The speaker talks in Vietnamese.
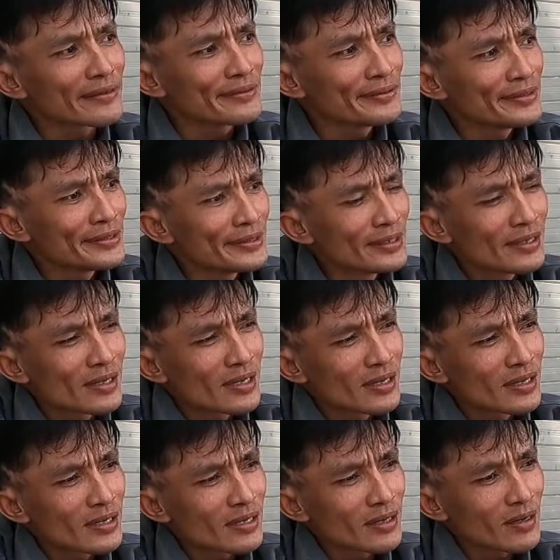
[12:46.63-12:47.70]
gì
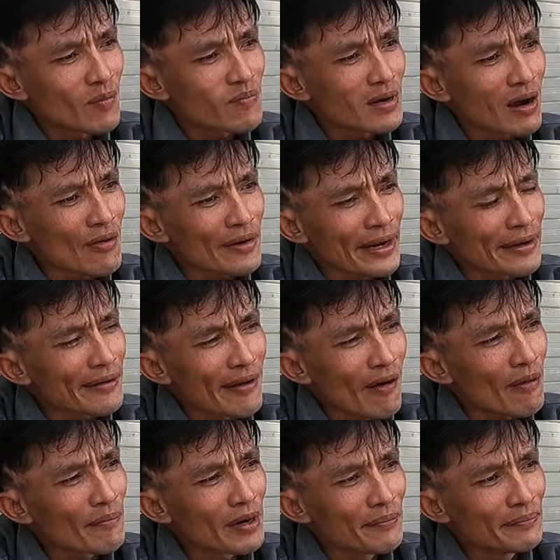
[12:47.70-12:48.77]
cũng nói này nó
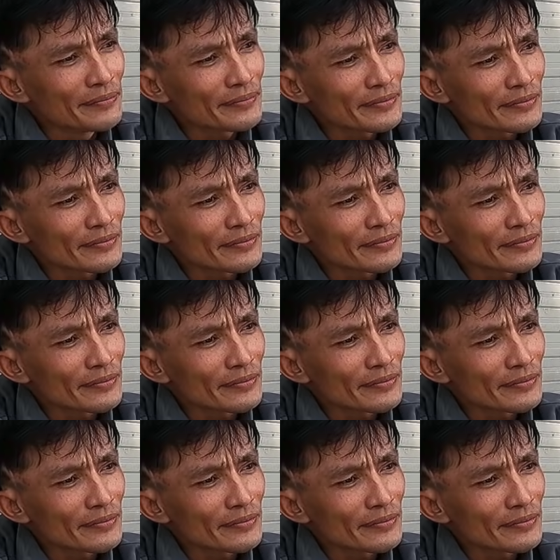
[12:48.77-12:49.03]
nọ lắm.